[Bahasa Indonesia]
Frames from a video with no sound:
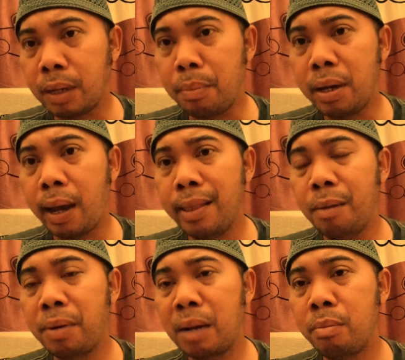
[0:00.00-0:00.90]
Nabi
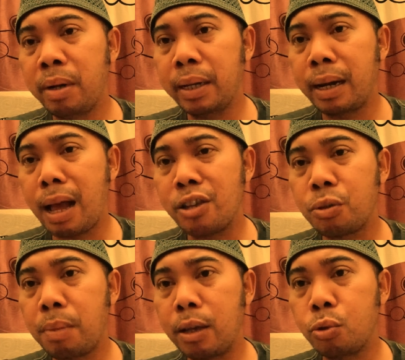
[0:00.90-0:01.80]
Khidir pernah memberikan
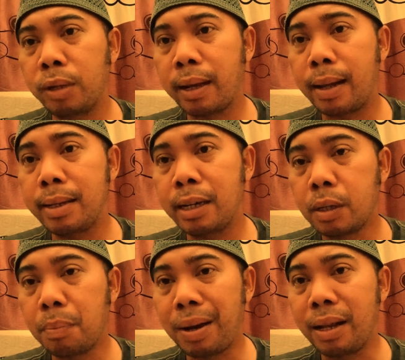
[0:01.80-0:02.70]
asma Sungai
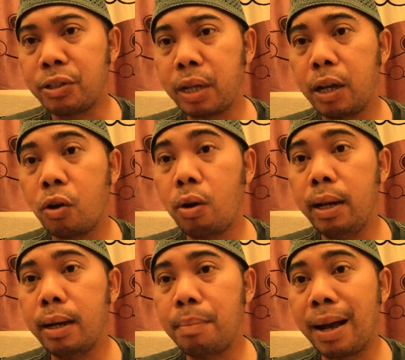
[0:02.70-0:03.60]
Raja kepada Syekh
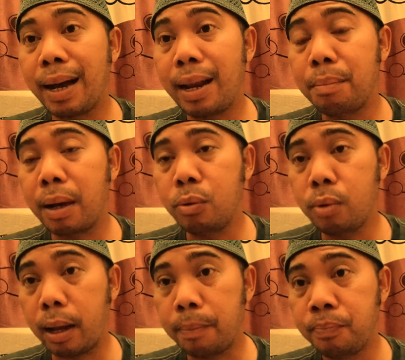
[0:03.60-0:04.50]
Kolil Bangkalan
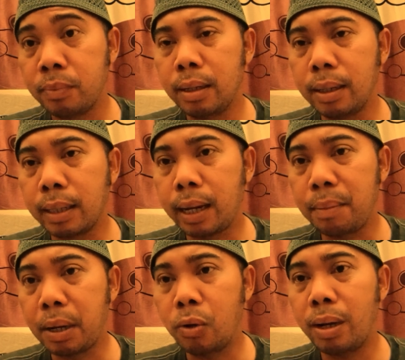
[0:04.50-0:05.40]
Madura dengan
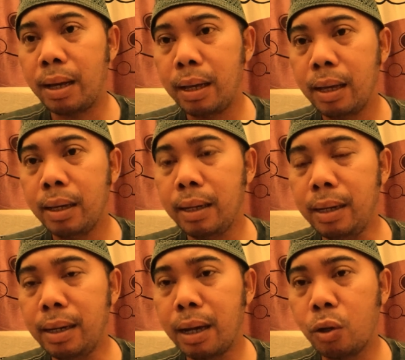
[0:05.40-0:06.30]
kalimat doa,
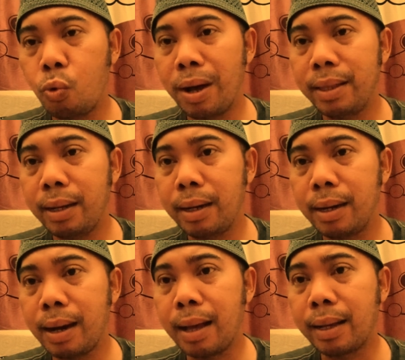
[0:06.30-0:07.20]
Inna
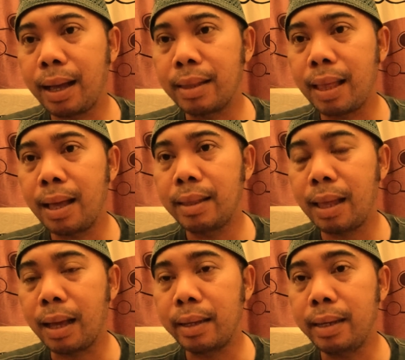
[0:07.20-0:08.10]
kuatin naka
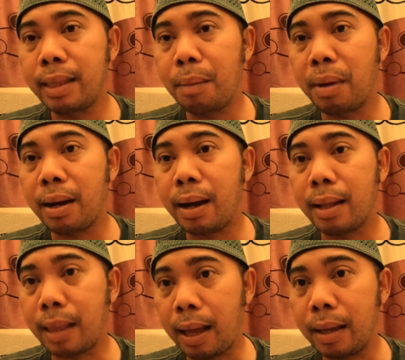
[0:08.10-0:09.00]
tahta kitaban
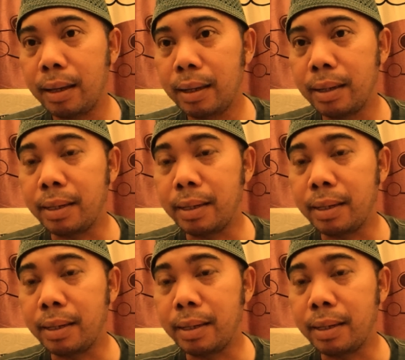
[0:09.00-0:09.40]
natah.